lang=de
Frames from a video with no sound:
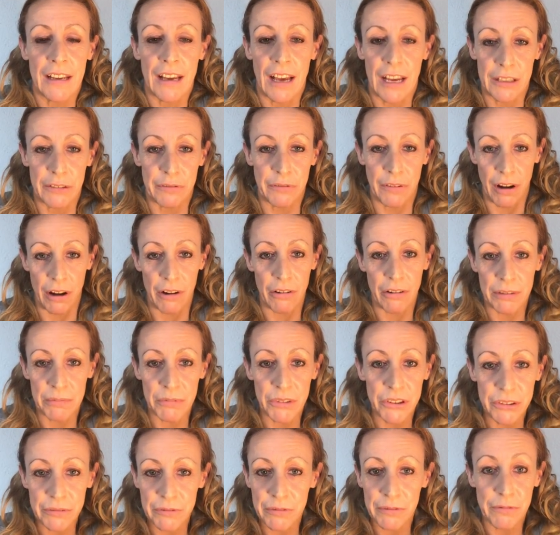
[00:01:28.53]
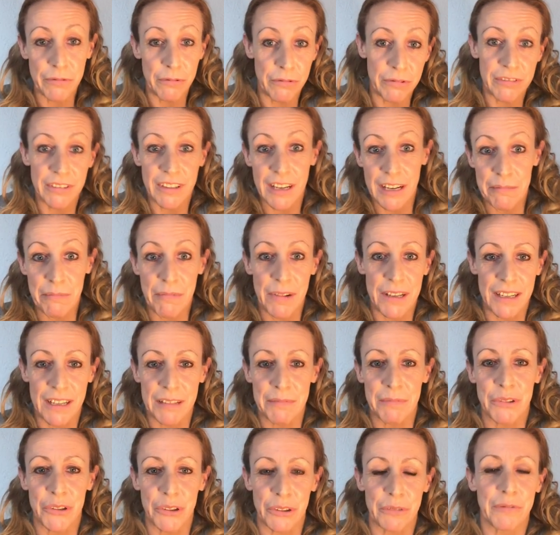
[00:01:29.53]
eine Frau hat mich schon verflucht nein, ein Mann
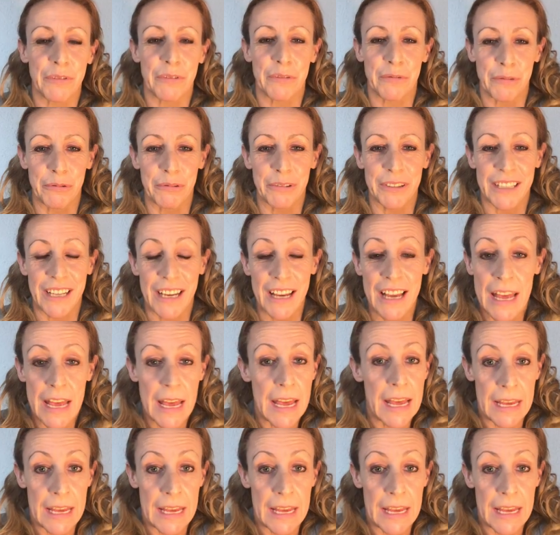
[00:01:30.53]
hat mich schon verflucht, ja.